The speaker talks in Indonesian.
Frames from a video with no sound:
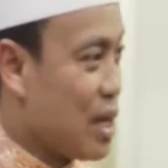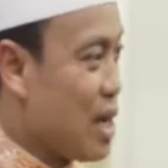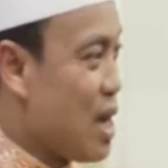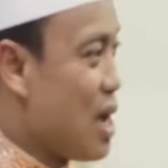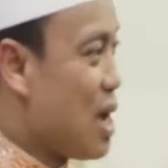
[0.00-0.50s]

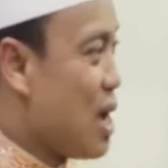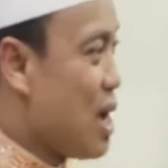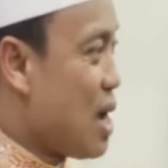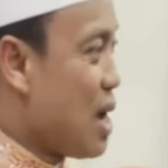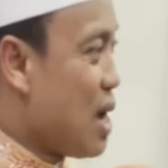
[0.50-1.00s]
Ya.
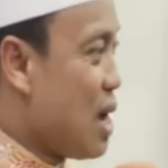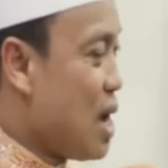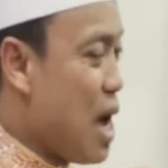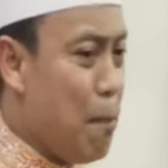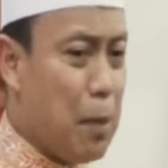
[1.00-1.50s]

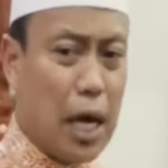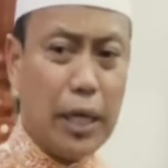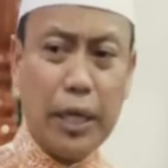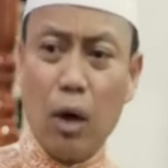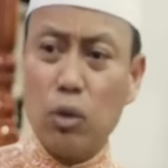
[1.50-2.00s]

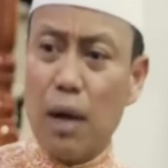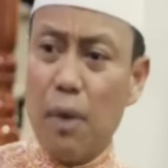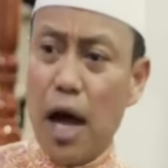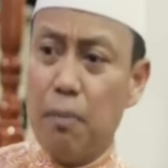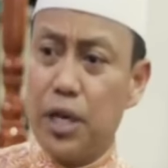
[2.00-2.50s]
Apalagi
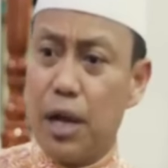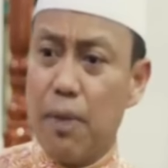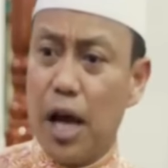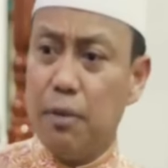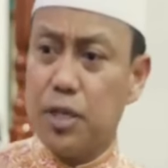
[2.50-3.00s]
keutamaan
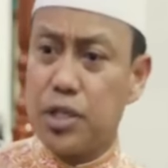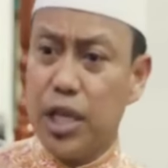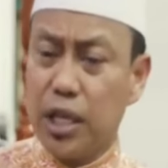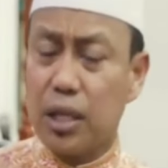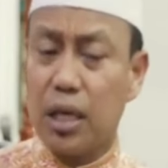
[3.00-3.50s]
berjamaah di
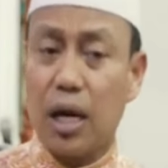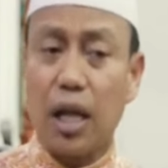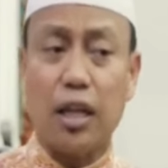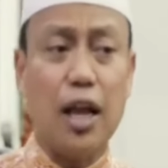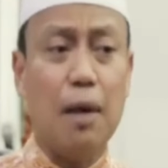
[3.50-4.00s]
masjid?
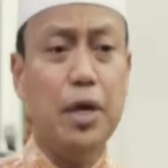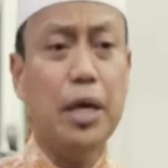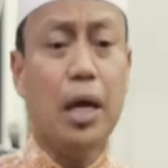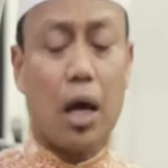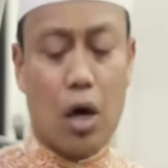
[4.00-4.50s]
Kata
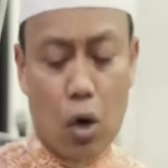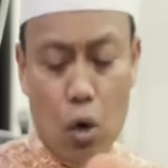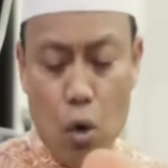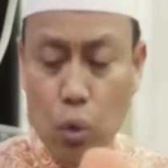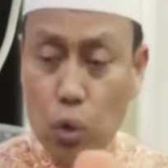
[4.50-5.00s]
Nabi,
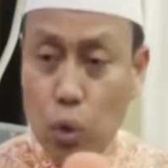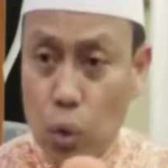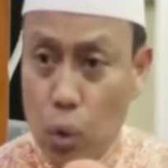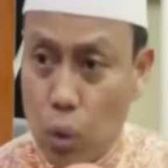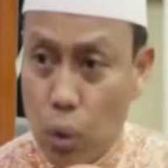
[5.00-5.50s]
kalau kau wudhu
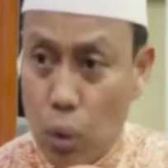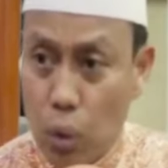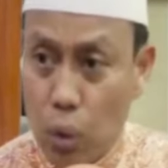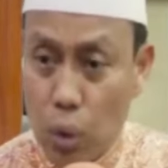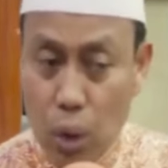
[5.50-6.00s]
dulu,
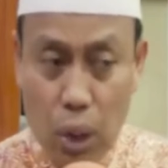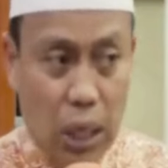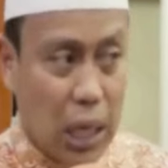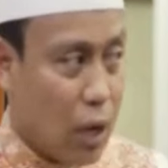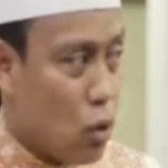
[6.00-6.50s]

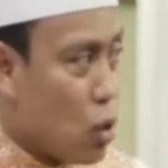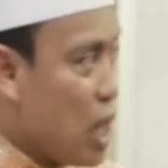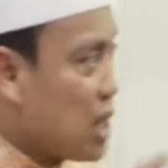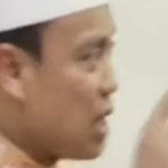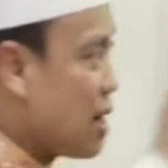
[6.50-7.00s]
lalu kau
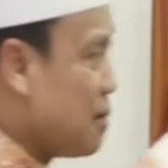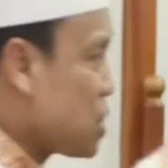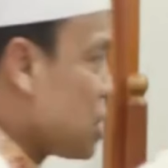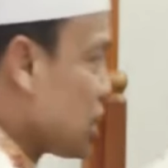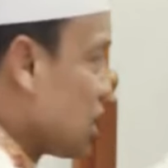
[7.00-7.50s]
datang ke
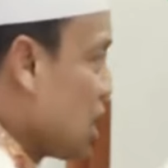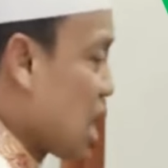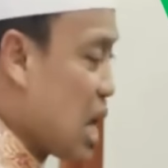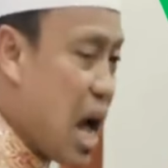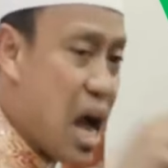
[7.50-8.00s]
masjid,
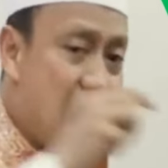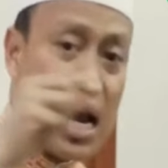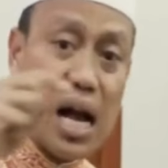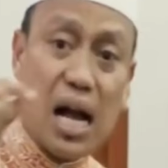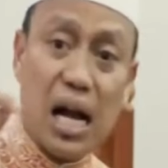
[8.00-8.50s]

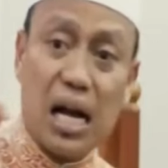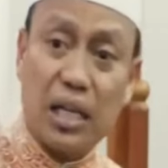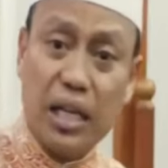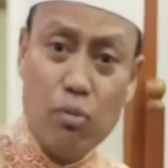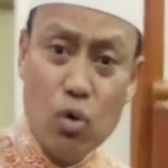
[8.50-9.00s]
langkah-langkah
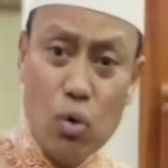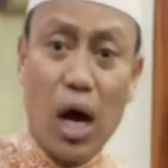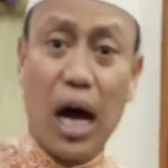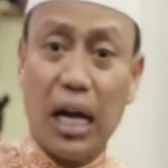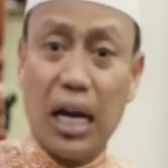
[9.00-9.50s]
kakimu
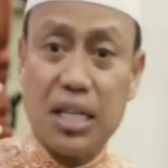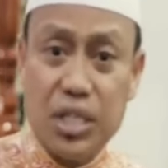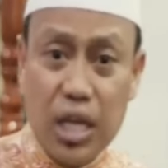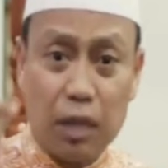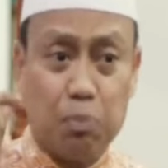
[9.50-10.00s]
adalah
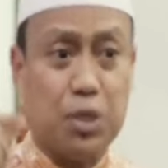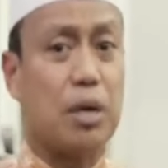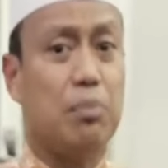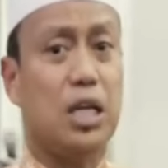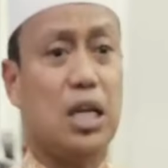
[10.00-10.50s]
jihad
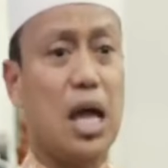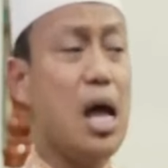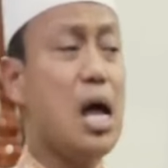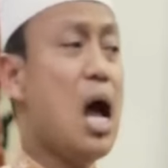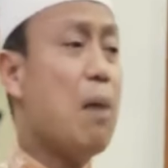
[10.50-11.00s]

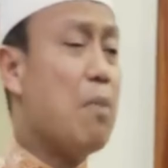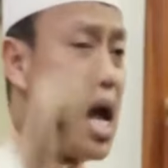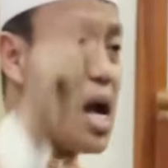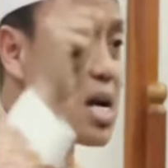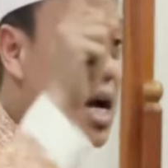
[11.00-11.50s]
fisabilillah.
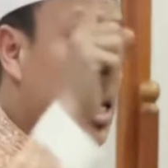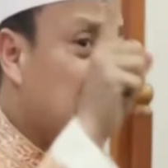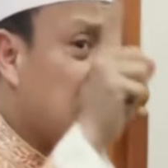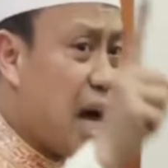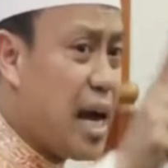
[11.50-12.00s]
Melangkah
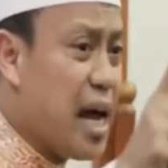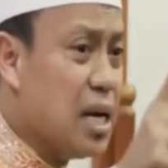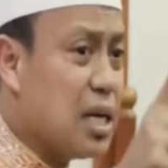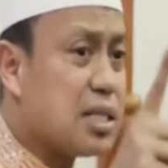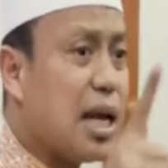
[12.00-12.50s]
kaki
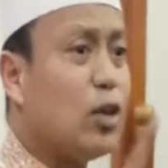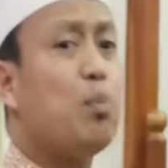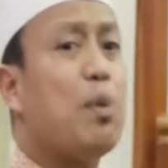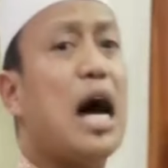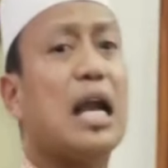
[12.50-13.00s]
kanan,
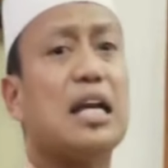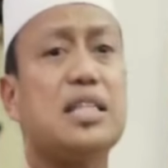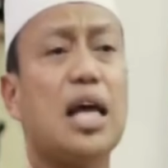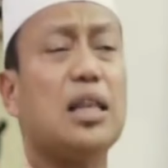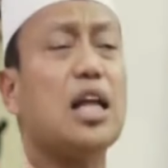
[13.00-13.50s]
satu pahala
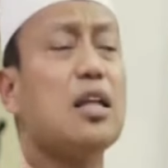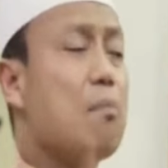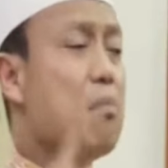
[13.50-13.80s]
dicatat.